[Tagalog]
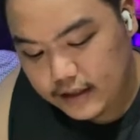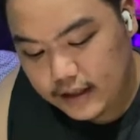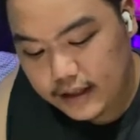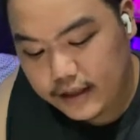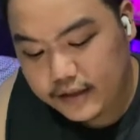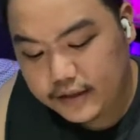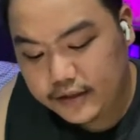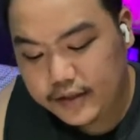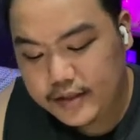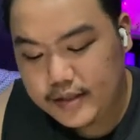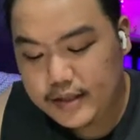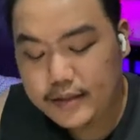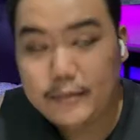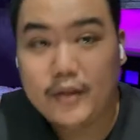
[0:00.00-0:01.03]

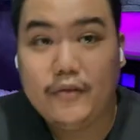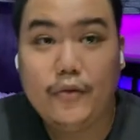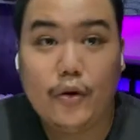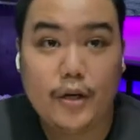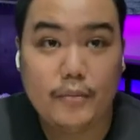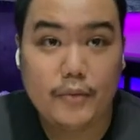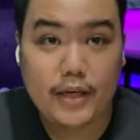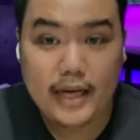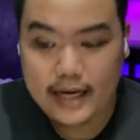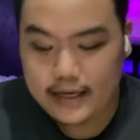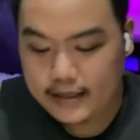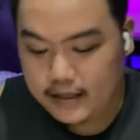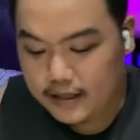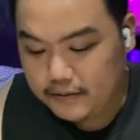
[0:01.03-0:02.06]
recursive formula.
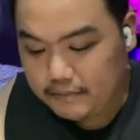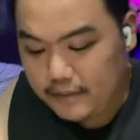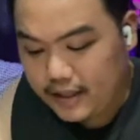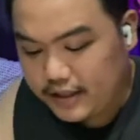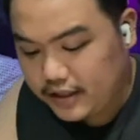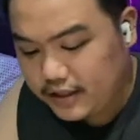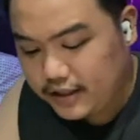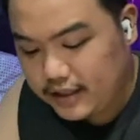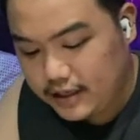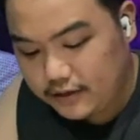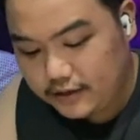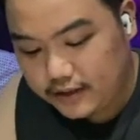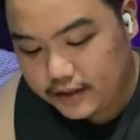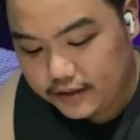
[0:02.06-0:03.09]
Bakit siya tinawag
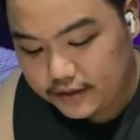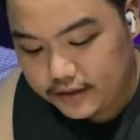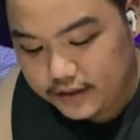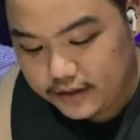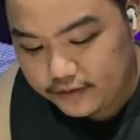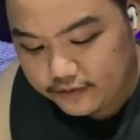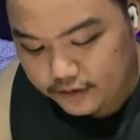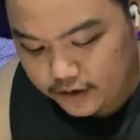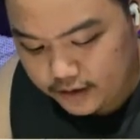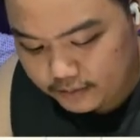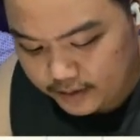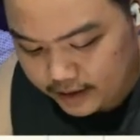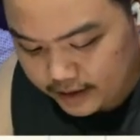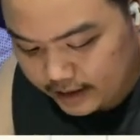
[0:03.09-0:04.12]
na recursive
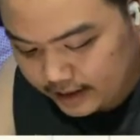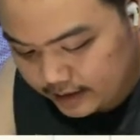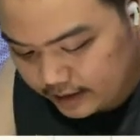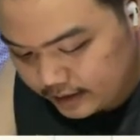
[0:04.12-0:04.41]
formula?